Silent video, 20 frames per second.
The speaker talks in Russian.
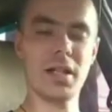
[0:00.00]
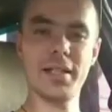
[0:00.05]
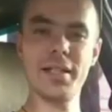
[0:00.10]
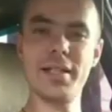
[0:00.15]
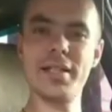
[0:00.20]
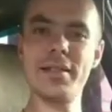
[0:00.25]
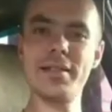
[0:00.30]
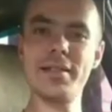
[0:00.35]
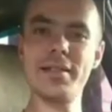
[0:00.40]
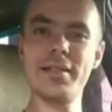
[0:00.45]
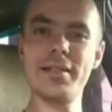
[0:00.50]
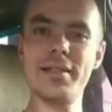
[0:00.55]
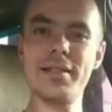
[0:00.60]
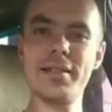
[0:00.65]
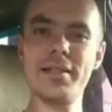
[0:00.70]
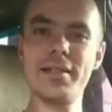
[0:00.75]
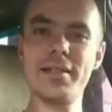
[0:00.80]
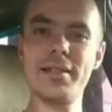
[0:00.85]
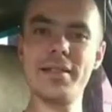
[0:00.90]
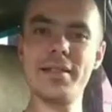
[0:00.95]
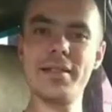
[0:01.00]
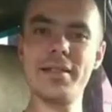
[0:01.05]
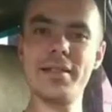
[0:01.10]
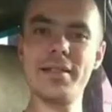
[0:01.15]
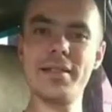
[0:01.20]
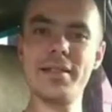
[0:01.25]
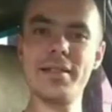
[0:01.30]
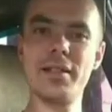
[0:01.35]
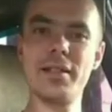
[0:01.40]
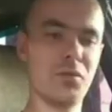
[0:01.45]
А если сделать
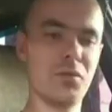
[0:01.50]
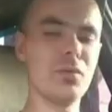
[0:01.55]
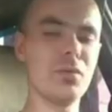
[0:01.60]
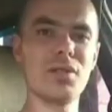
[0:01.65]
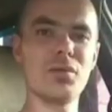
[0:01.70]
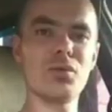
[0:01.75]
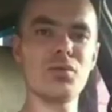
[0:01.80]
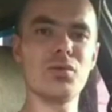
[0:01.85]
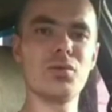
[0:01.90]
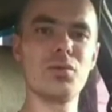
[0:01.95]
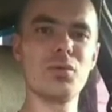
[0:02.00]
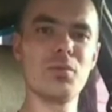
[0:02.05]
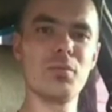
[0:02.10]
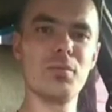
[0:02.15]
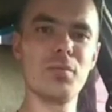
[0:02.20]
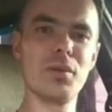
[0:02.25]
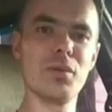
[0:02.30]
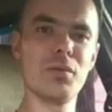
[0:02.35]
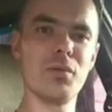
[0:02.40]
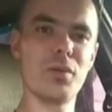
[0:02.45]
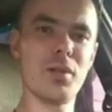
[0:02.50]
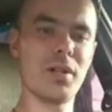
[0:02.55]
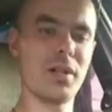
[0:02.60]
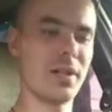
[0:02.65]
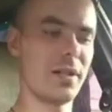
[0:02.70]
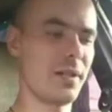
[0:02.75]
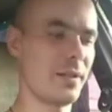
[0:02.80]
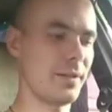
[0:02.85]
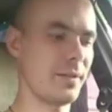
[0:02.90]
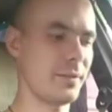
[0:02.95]
турбину, ну, даже не то, что турбину,
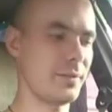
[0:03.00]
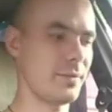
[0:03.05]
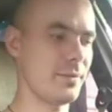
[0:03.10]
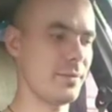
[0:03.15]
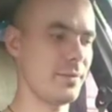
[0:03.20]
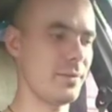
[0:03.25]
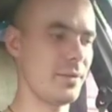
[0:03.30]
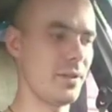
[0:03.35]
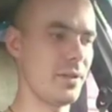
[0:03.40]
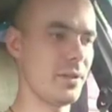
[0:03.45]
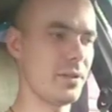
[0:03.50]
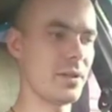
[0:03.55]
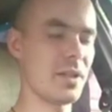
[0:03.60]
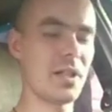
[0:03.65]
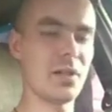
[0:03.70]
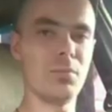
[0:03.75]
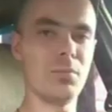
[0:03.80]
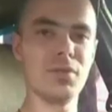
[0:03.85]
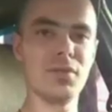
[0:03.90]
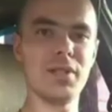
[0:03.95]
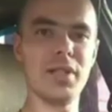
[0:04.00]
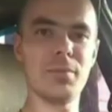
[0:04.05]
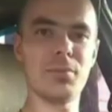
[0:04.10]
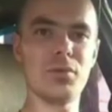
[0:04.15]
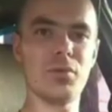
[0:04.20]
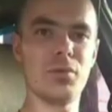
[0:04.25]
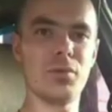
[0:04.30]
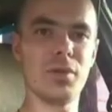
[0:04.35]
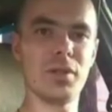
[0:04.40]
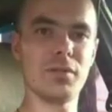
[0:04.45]
а сделать как? Мы
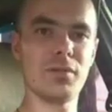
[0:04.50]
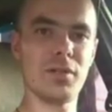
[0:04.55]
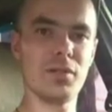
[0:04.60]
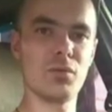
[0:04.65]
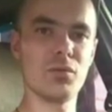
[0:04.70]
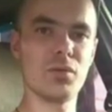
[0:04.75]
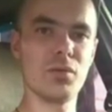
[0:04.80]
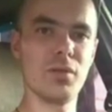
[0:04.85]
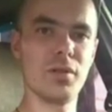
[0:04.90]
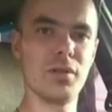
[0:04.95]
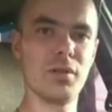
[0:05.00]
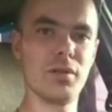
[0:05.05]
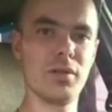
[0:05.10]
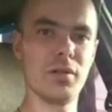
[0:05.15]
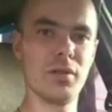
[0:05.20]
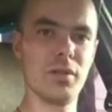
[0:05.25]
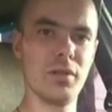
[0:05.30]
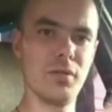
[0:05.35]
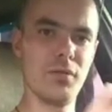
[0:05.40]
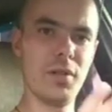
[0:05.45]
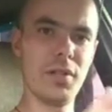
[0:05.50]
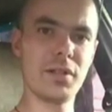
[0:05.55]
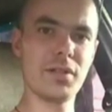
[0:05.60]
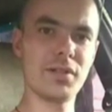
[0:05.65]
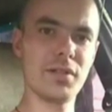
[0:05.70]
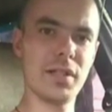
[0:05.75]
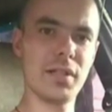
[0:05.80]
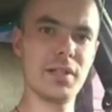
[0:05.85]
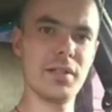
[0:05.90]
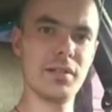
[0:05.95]
знаем, что у нас воздушный
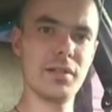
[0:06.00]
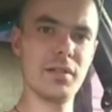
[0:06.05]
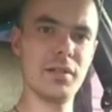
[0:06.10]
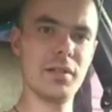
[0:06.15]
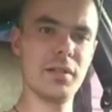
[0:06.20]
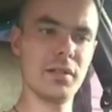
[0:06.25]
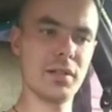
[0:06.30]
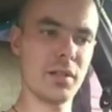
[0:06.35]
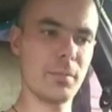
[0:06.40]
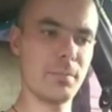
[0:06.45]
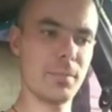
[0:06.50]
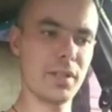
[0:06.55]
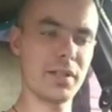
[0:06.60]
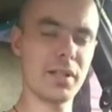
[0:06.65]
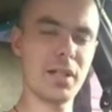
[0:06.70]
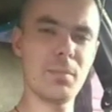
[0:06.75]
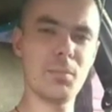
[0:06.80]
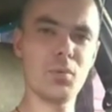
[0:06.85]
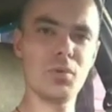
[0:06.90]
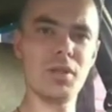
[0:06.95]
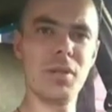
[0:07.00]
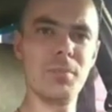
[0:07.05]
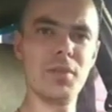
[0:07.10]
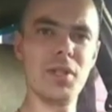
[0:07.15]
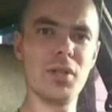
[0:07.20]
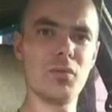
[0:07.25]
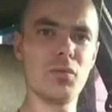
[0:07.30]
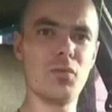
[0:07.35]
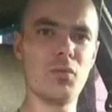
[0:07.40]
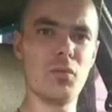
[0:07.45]
фильтр стоит, и э, под рамку
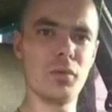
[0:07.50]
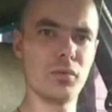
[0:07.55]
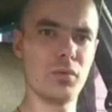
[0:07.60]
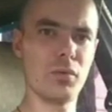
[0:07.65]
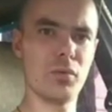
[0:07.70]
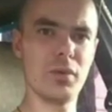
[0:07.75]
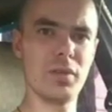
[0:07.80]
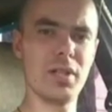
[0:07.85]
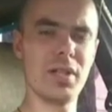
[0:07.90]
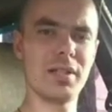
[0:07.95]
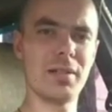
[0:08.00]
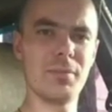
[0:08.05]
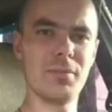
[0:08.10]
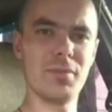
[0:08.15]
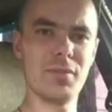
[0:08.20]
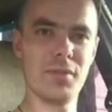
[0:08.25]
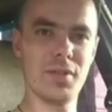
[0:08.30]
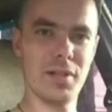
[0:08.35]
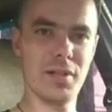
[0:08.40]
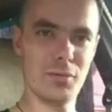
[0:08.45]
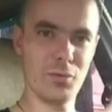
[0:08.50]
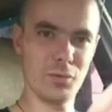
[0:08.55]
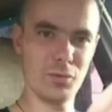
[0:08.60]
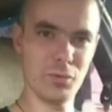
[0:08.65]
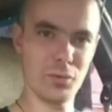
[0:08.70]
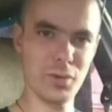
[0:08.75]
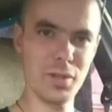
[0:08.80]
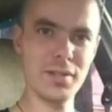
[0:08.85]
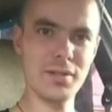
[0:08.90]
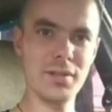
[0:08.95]
там нету воздуха, да, там, вернее,
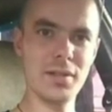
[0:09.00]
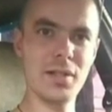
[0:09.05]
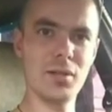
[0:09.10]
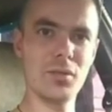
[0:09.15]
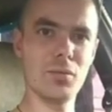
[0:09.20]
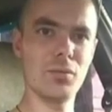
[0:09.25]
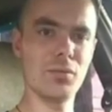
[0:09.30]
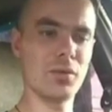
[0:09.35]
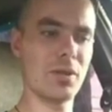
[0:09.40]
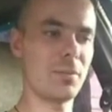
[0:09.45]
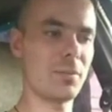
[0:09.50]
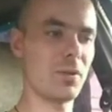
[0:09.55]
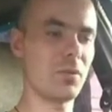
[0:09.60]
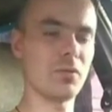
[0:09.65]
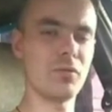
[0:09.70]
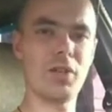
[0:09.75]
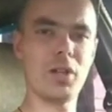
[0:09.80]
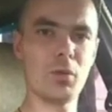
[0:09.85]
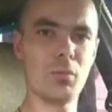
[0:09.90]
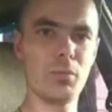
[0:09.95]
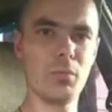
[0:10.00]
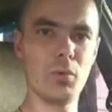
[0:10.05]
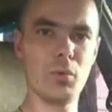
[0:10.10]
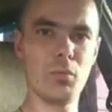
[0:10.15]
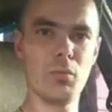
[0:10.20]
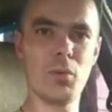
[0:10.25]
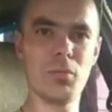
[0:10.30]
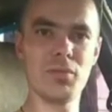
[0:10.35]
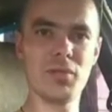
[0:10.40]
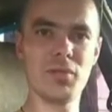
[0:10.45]
воздух есть, нету, там какой-то вакуум
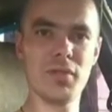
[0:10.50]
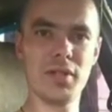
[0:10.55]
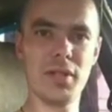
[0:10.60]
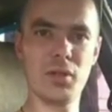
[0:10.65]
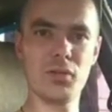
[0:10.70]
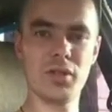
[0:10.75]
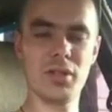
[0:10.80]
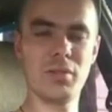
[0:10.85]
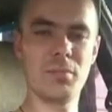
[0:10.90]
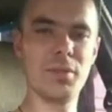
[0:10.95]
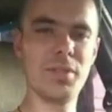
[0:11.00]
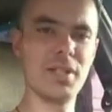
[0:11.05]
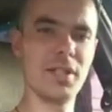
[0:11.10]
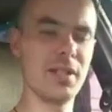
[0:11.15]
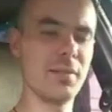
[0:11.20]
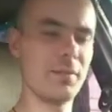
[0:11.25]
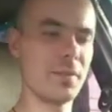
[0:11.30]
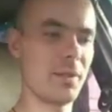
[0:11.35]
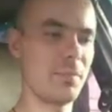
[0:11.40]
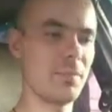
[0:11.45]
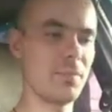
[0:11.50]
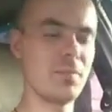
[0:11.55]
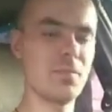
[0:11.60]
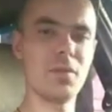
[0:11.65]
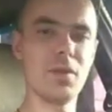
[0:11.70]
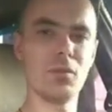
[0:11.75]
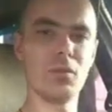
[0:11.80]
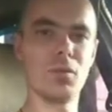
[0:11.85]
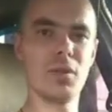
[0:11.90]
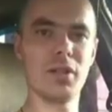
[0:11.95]
по-любому создается, когда мы едем,
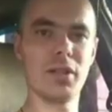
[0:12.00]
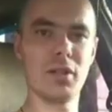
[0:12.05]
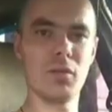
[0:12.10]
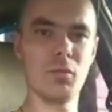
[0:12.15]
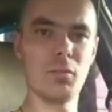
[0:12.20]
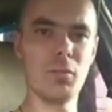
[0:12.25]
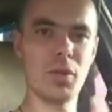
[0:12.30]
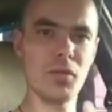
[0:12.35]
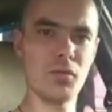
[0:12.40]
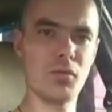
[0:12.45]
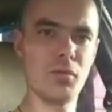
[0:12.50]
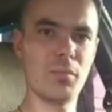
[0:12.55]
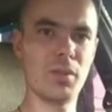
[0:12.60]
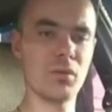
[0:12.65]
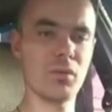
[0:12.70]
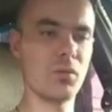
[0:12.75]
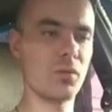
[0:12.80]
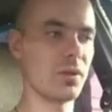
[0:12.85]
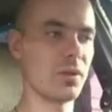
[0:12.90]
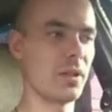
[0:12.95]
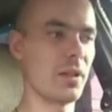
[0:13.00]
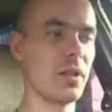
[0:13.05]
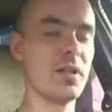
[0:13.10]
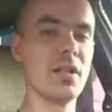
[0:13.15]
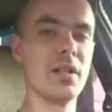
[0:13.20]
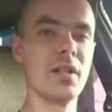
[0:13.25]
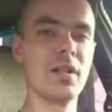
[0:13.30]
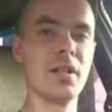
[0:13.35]
там нету, да, такого большого потока-то